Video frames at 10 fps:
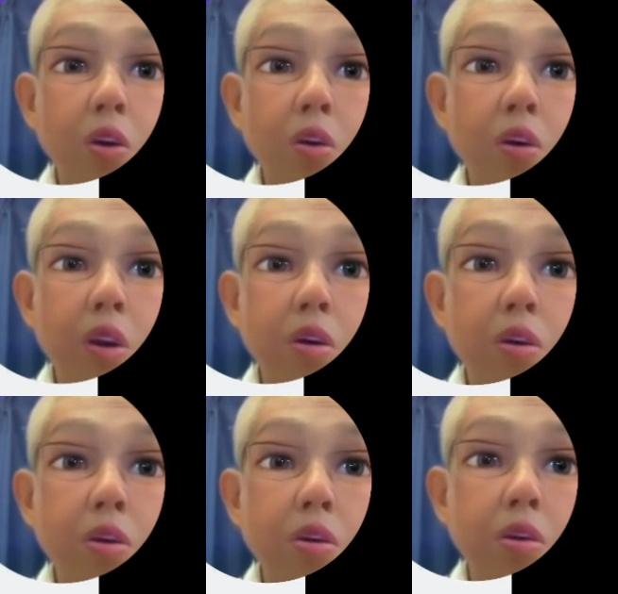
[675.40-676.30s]
これ、
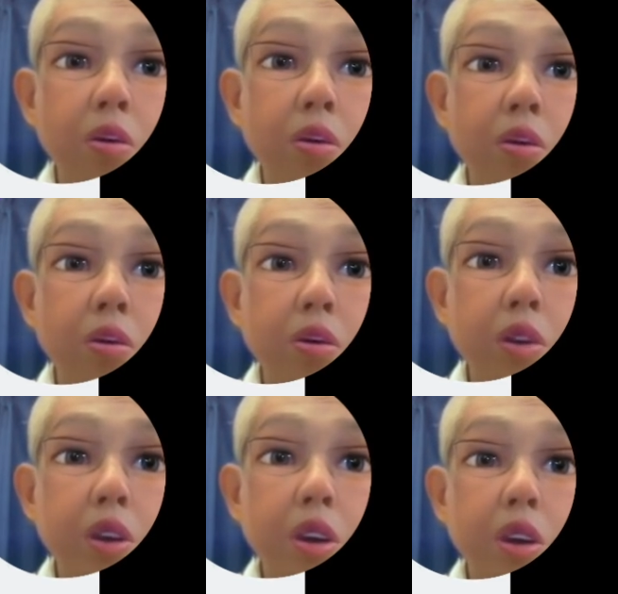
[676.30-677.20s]
ここ
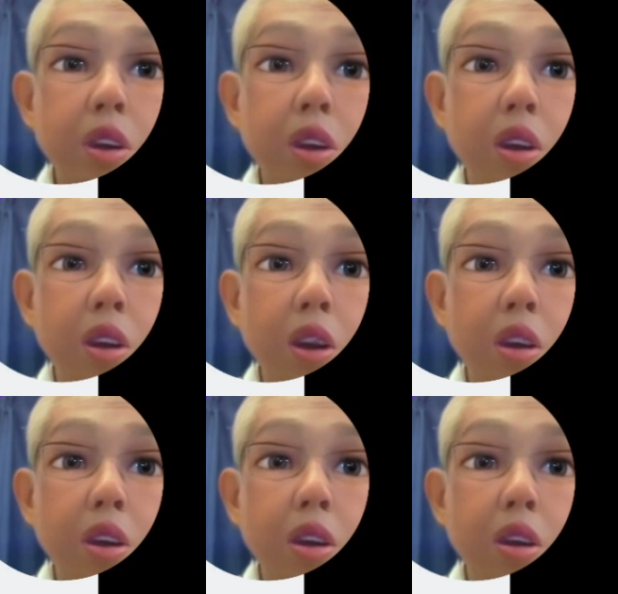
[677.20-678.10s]
に入れた
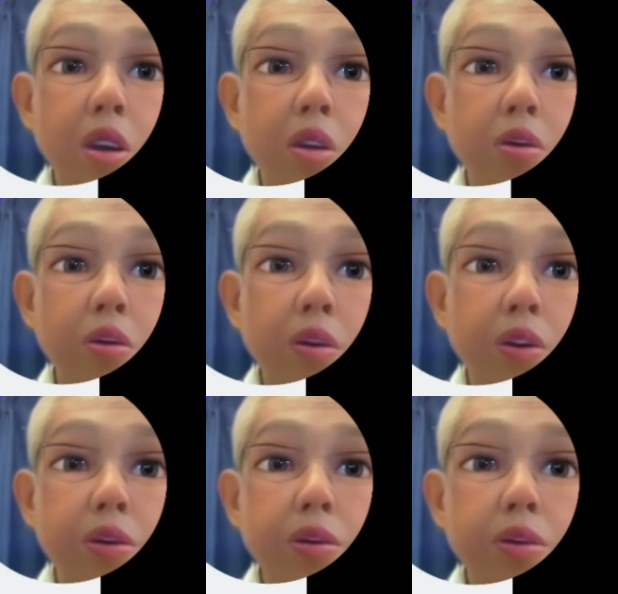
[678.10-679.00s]
いっていうの
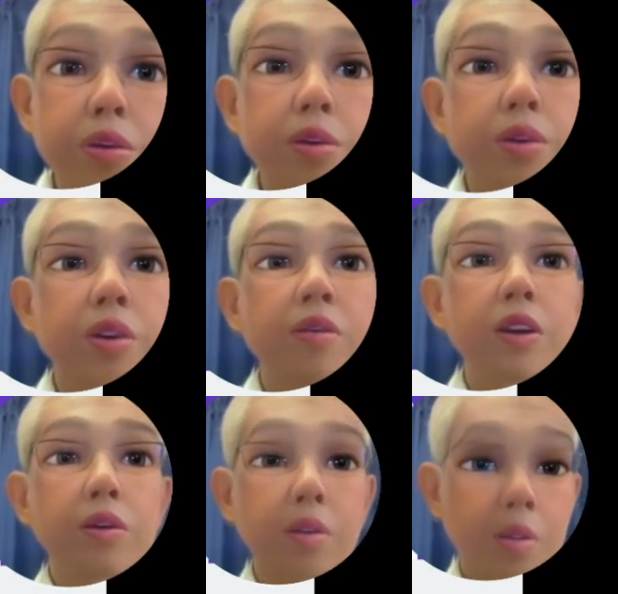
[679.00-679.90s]
はどうすれ
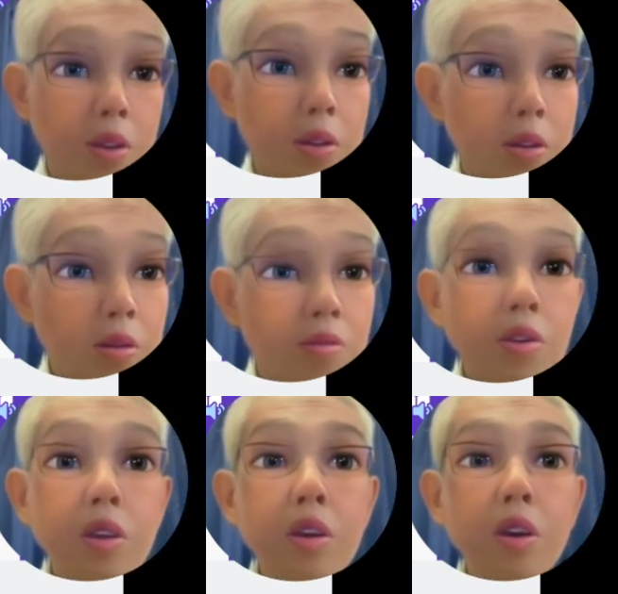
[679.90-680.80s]
ばいいのかなやっ
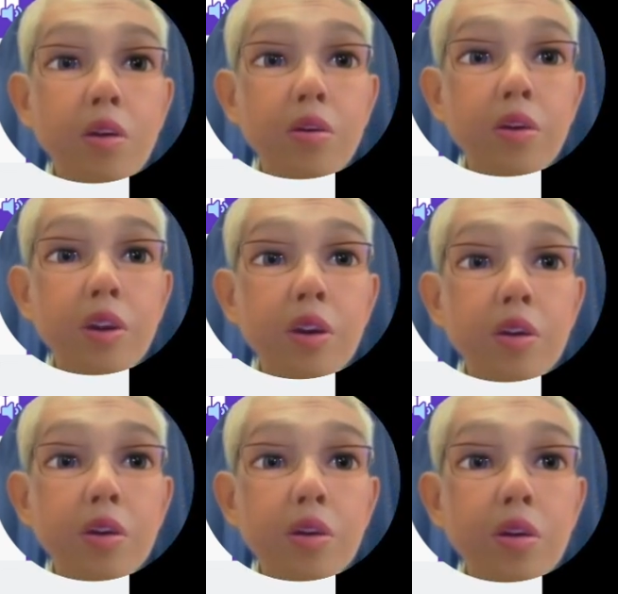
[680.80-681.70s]
ぱり入れ子で、
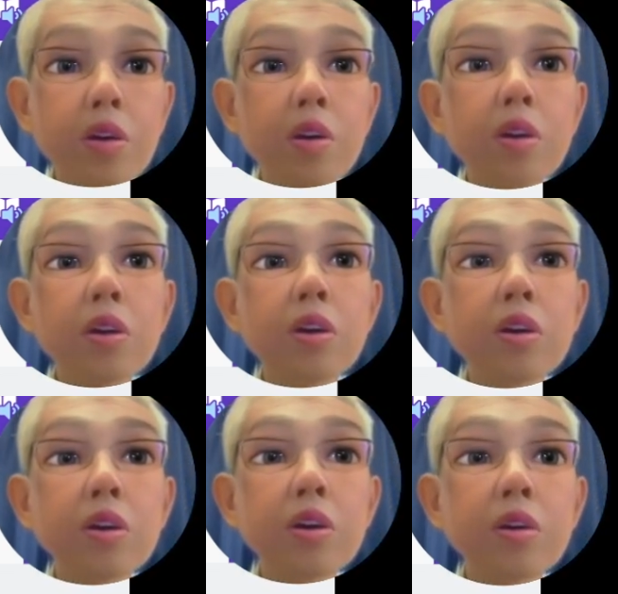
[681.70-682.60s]

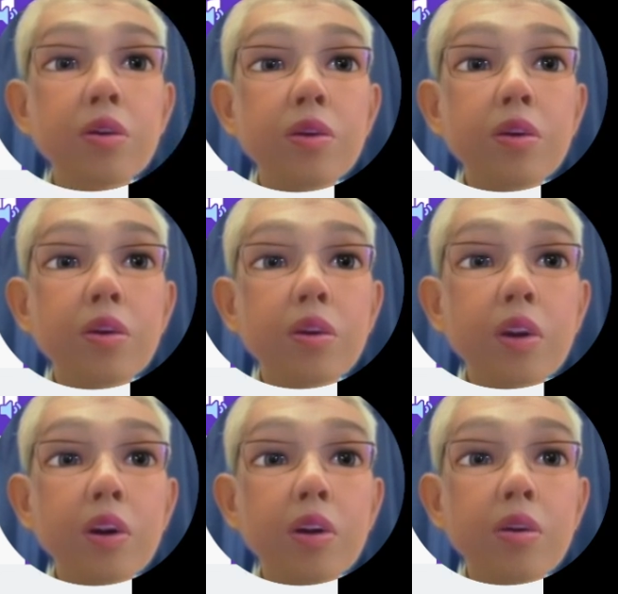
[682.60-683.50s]
シフト
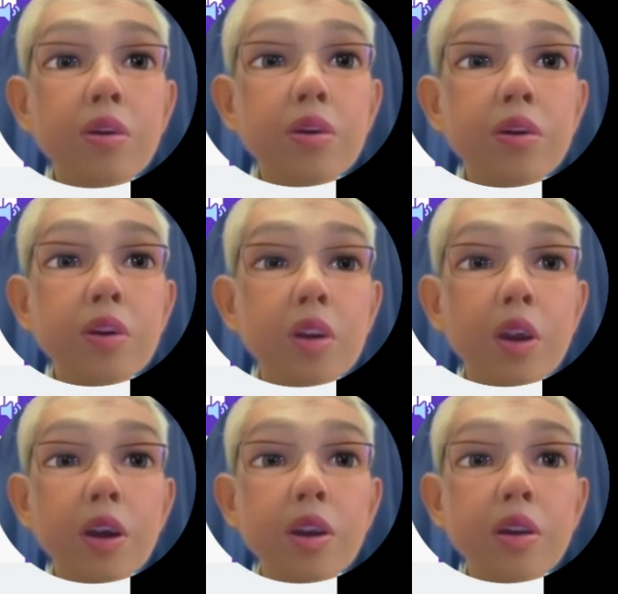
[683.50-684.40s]
で押すし
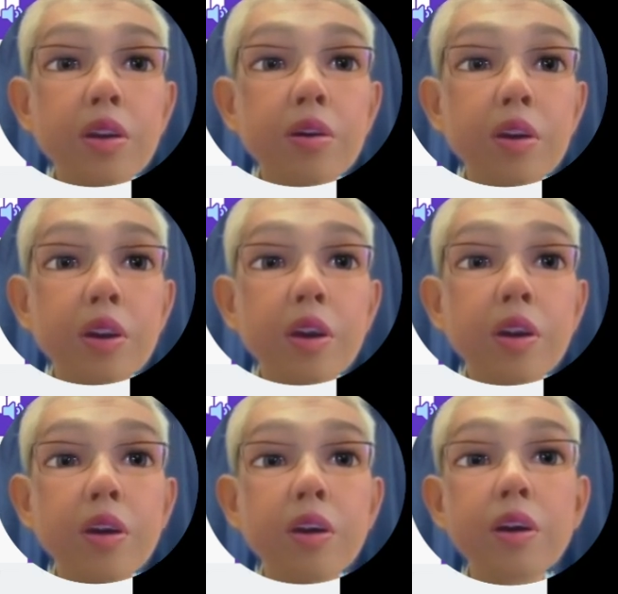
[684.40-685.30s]
かないんですかね。